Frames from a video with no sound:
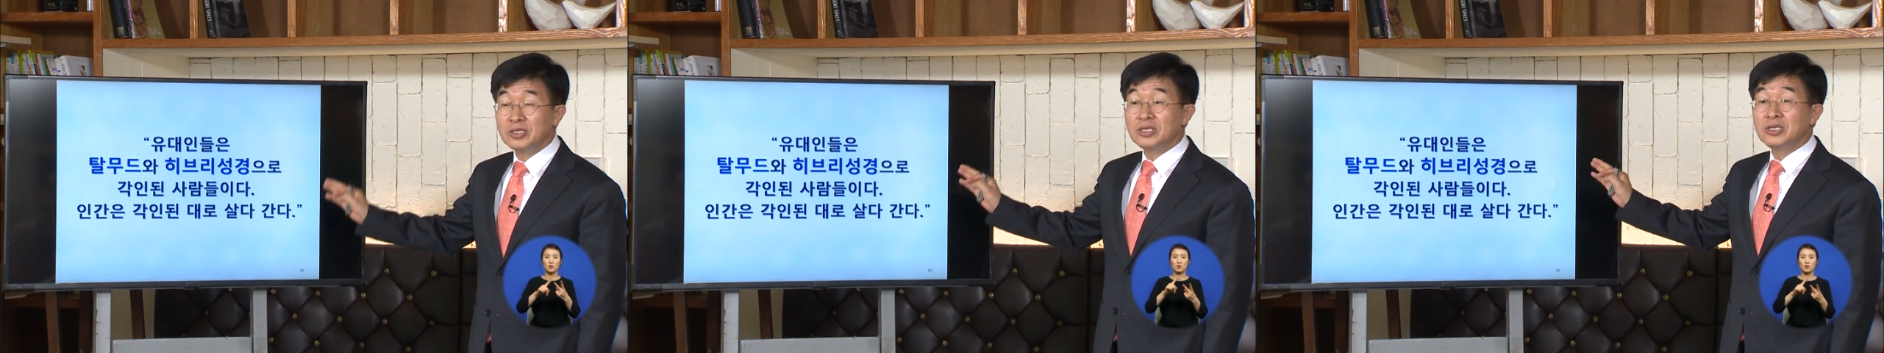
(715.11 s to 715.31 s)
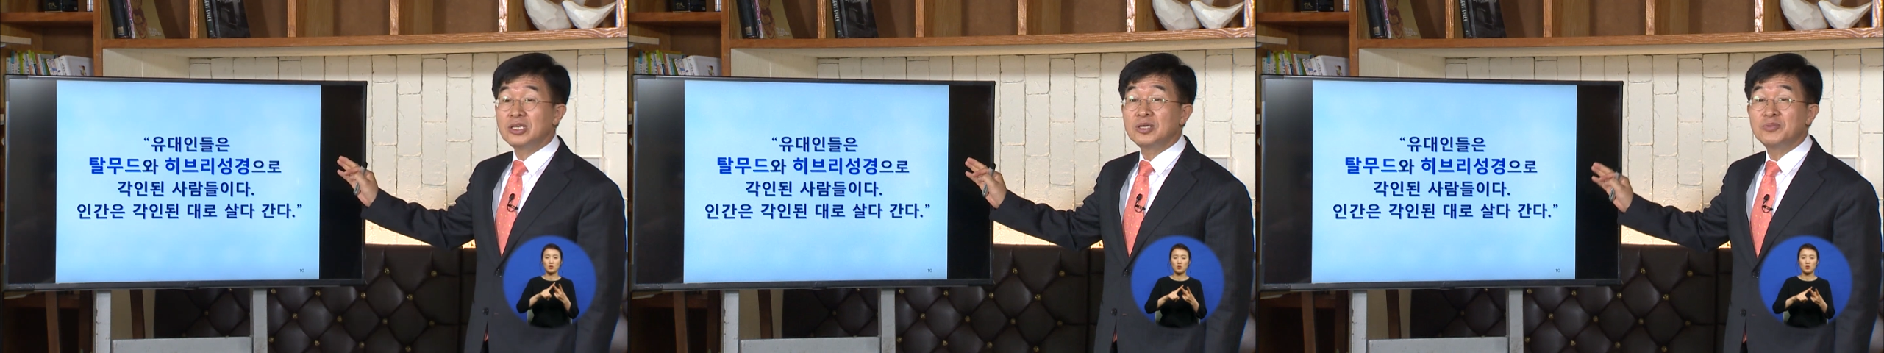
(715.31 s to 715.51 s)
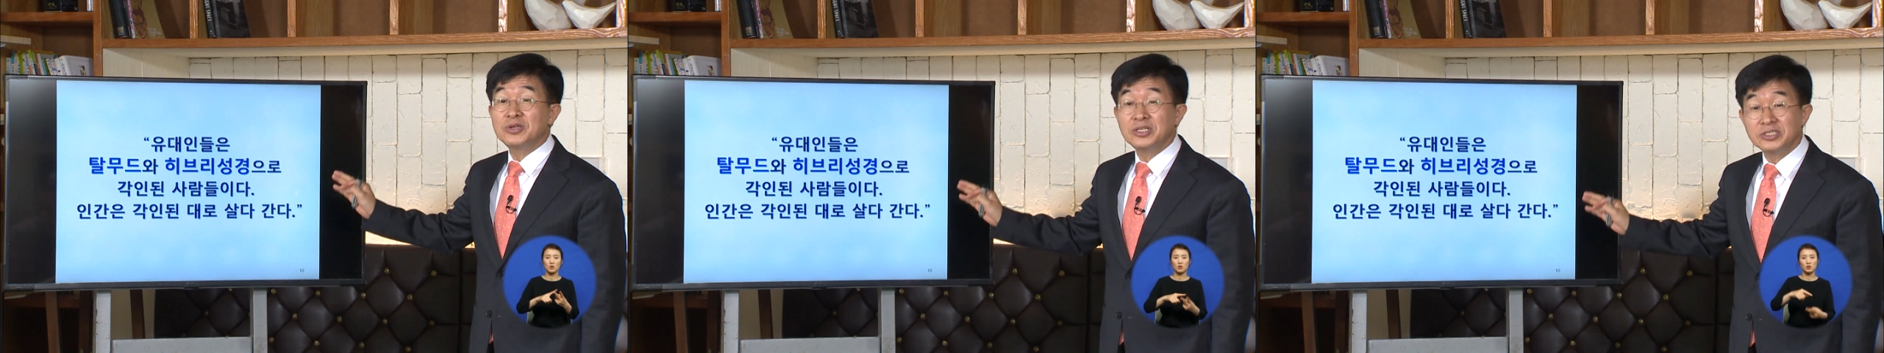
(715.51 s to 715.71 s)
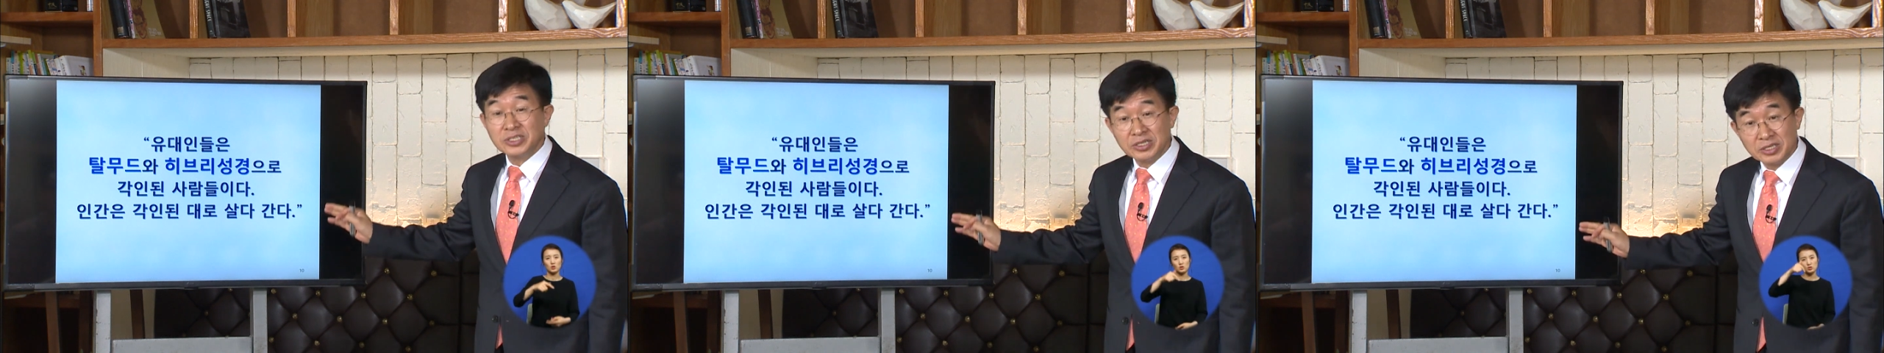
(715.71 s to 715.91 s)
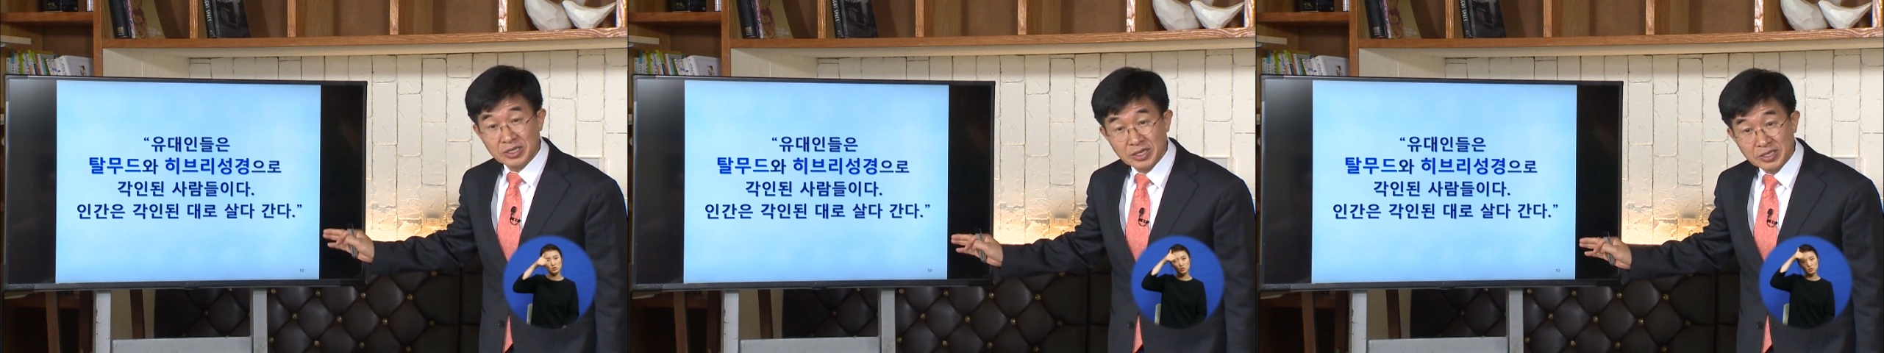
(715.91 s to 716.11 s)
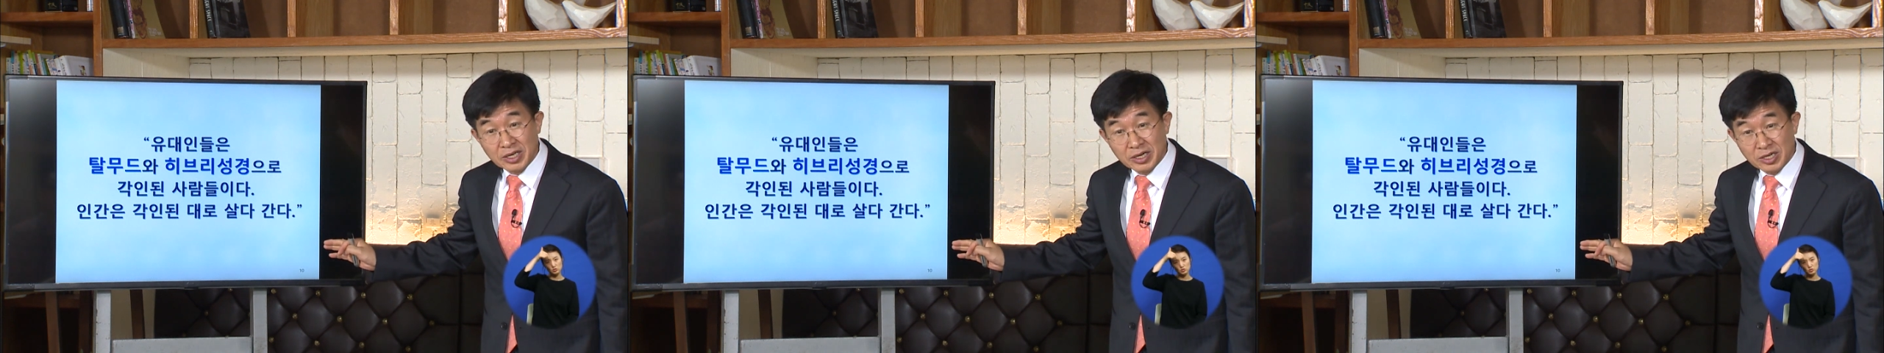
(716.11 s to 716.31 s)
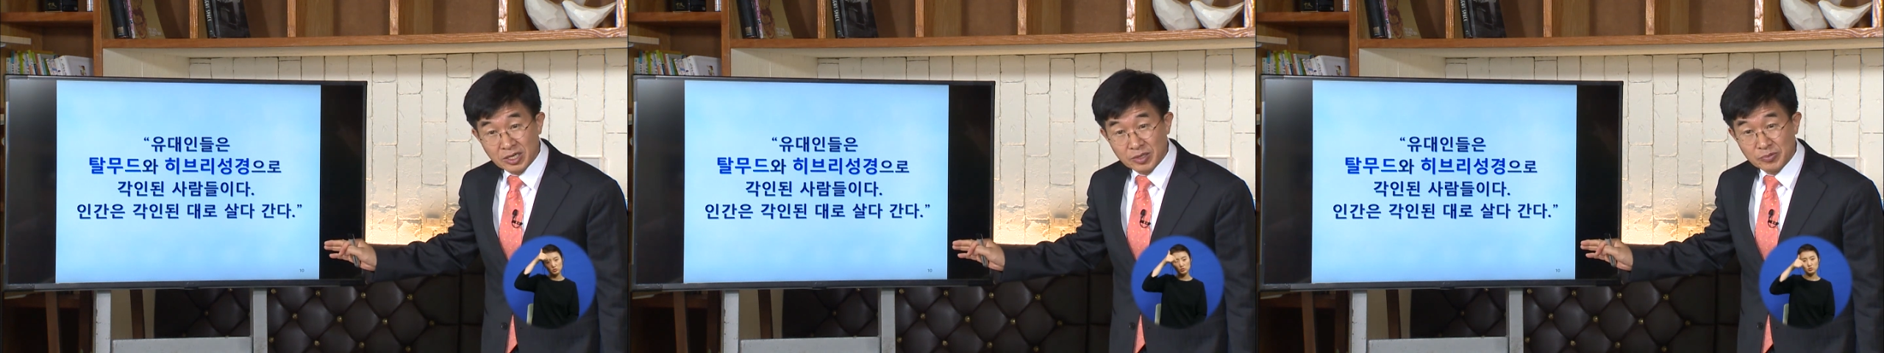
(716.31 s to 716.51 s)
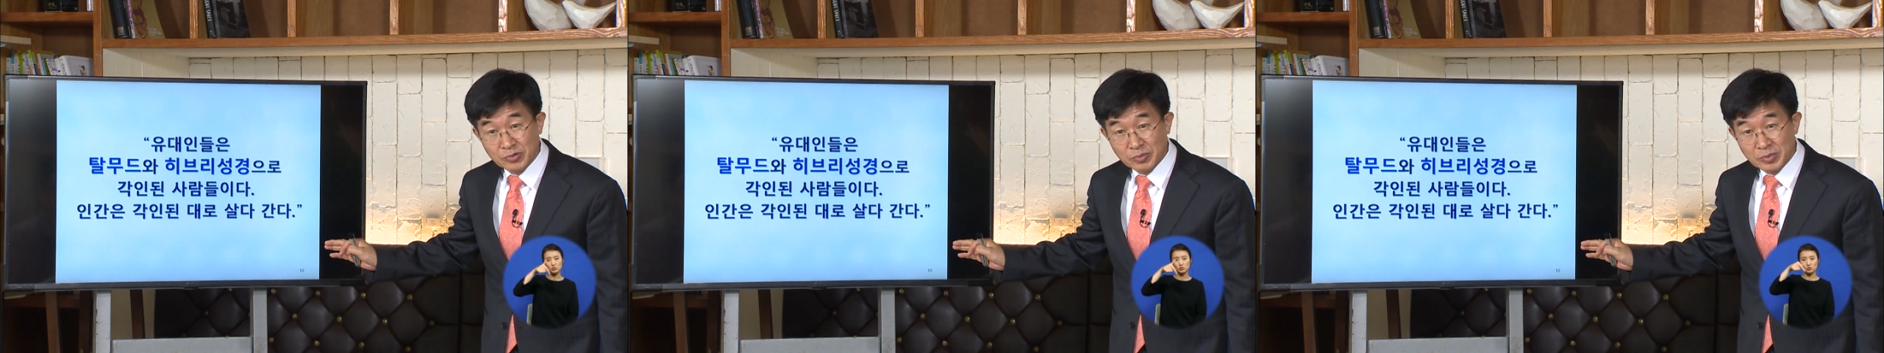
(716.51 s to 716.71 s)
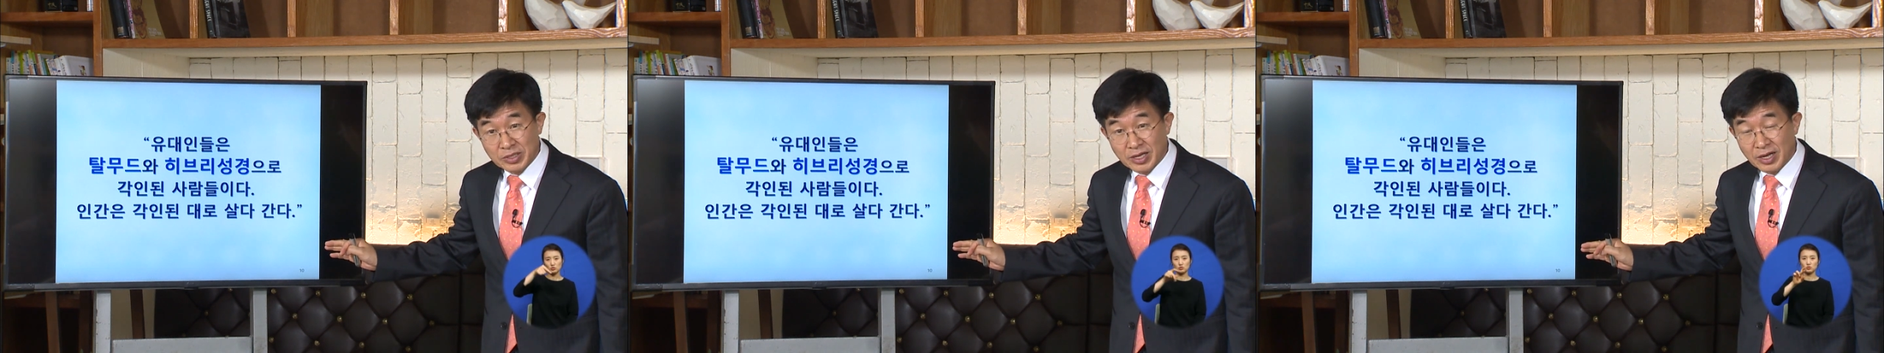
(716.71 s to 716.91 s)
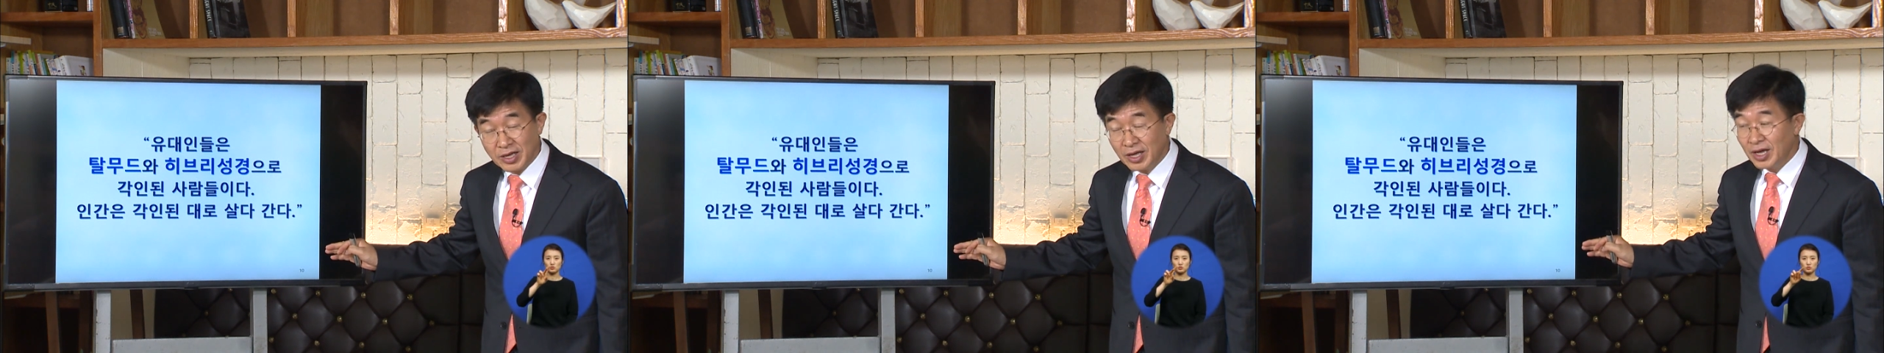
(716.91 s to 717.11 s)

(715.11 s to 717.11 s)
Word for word: 히브리 성경이다 그렇게 부릅니다.